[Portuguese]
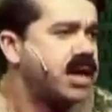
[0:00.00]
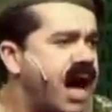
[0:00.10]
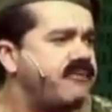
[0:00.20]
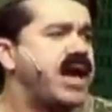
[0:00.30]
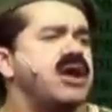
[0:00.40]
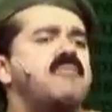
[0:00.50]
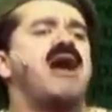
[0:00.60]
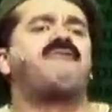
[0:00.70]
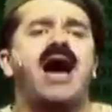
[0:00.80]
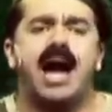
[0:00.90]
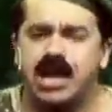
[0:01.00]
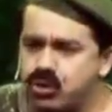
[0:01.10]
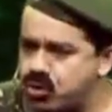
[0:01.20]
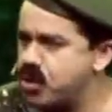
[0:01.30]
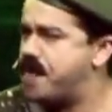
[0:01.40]
que haveria uma vaga
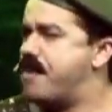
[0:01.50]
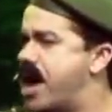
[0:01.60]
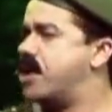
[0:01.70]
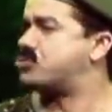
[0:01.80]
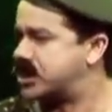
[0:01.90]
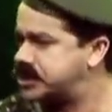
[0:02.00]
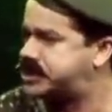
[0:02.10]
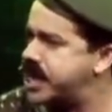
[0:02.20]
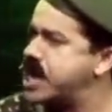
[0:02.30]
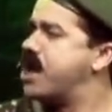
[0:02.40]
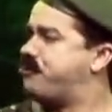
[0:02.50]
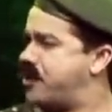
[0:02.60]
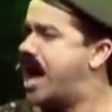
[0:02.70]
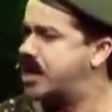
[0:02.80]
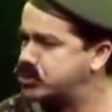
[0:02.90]
no grupamento que seria
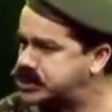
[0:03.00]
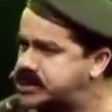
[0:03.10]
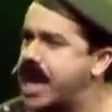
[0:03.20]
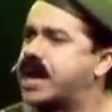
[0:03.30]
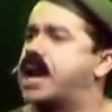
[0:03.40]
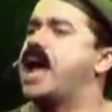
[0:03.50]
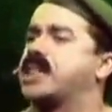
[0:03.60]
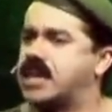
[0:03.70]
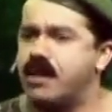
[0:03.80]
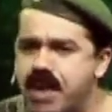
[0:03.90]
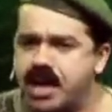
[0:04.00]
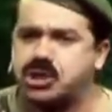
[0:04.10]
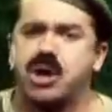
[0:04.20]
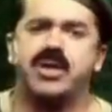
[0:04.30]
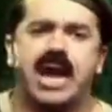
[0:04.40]
enviado
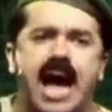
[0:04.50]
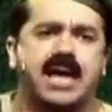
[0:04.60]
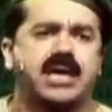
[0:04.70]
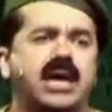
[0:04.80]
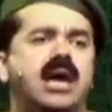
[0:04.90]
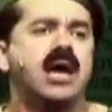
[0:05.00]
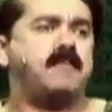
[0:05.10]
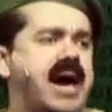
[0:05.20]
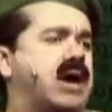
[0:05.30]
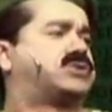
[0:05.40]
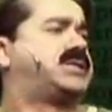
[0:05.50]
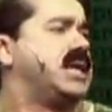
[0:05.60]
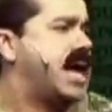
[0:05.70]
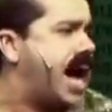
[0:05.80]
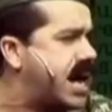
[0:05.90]
secretamente ao Iraque para
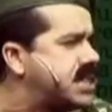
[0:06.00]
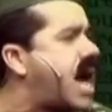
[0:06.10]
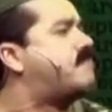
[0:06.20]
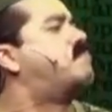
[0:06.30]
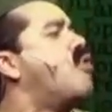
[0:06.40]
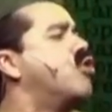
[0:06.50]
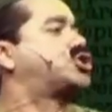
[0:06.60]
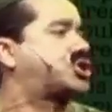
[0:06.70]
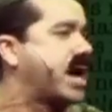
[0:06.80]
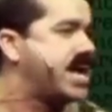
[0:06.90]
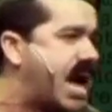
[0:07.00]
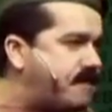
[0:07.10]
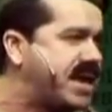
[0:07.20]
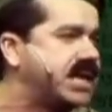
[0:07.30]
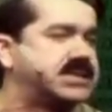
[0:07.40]
auxiliar na busca e
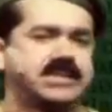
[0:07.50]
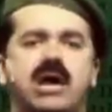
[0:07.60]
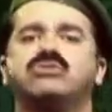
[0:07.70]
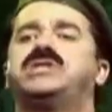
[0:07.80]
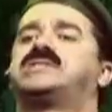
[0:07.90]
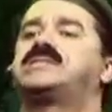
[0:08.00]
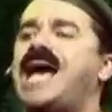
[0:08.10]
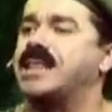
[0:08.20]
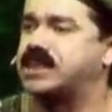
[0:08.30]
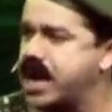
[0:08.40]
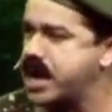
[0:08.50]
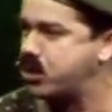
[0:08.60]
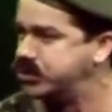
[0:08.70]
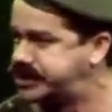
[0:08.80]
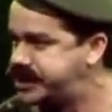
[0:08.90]
apreensão de
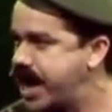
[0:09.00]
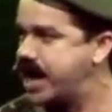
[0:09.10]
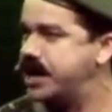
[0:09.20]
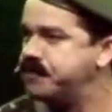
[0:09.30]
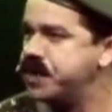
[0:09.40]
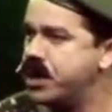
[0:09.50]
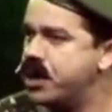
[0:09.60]
Saddam Hussein.